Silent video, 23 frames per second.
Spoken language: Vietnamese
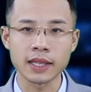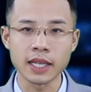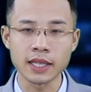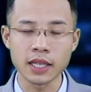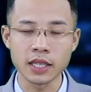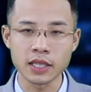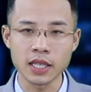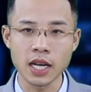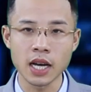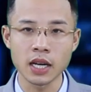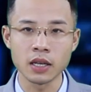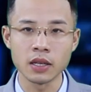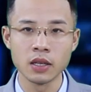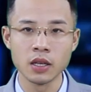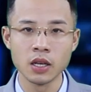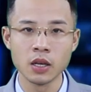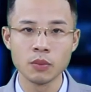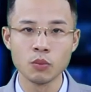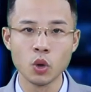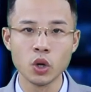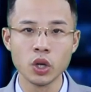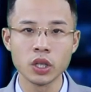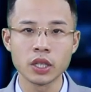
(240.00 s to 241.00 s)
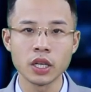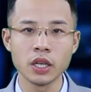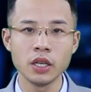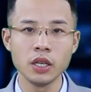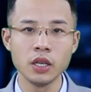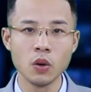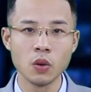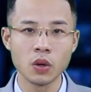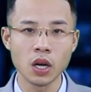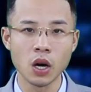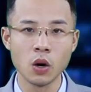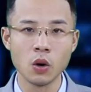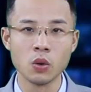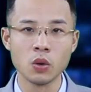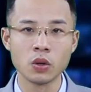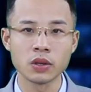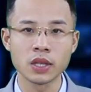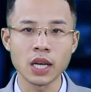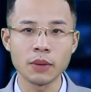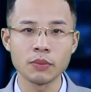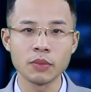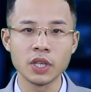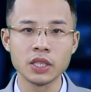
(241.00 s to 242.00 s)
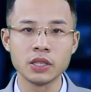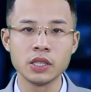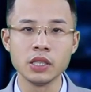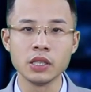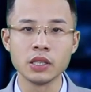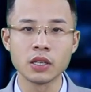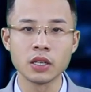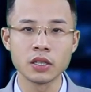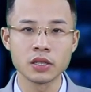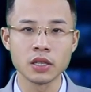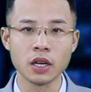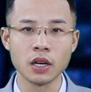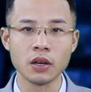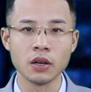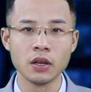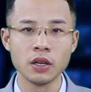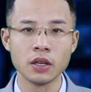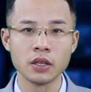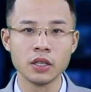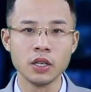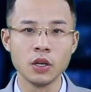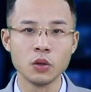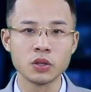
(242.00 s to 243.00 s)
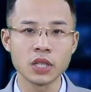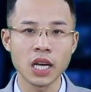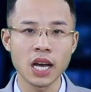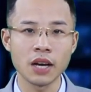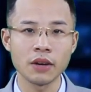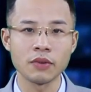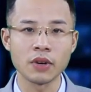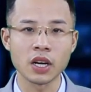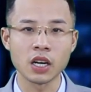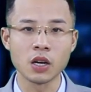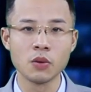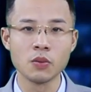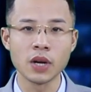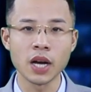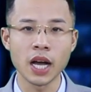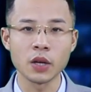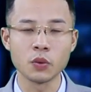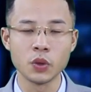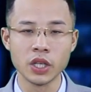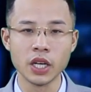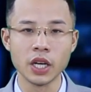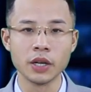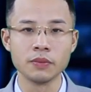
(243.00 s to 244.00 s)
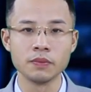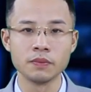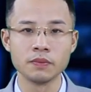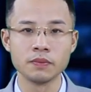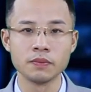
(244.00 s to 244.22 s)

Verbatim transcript: tại Nha Trang, Bộ Y tế yêu cầu tạm đình chỉ cơ sở, điều tra và công khai nguyên nhân.